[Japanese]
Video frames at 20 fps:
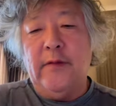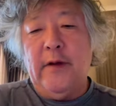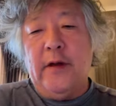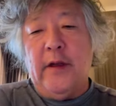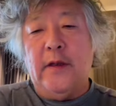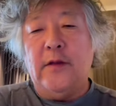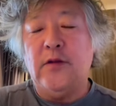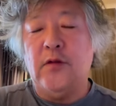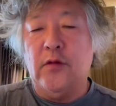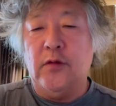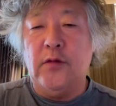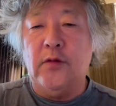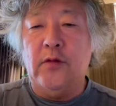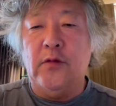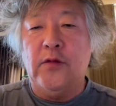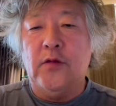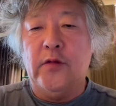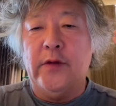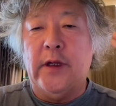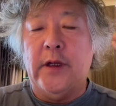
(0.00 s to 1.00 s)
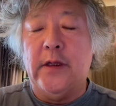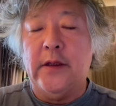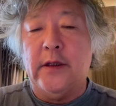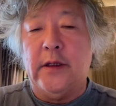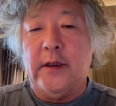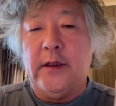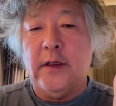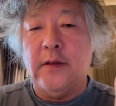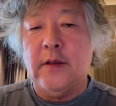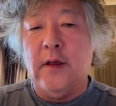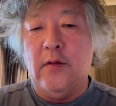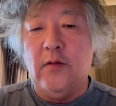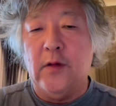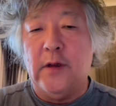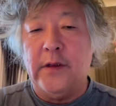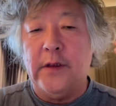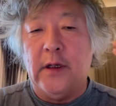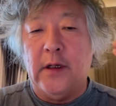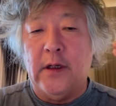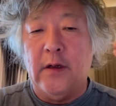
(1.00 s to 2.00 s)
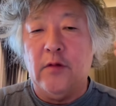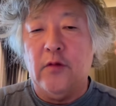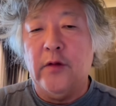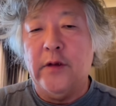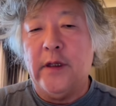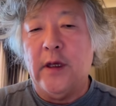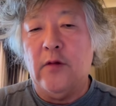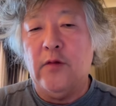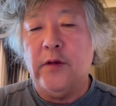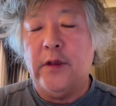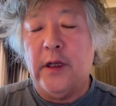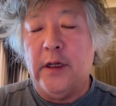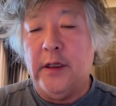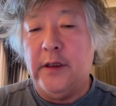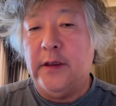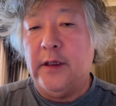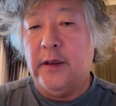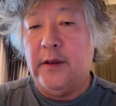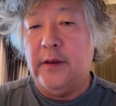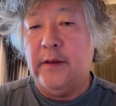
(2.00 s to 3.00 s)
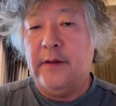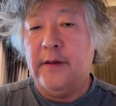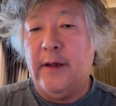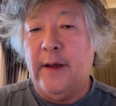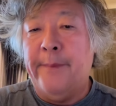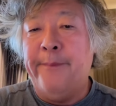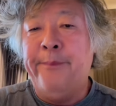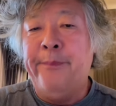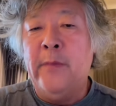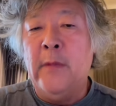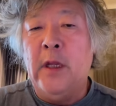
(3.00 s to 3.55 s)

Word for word: いわゆる炎上の状態になって、たくさんの方からご意見をいただいたんですが、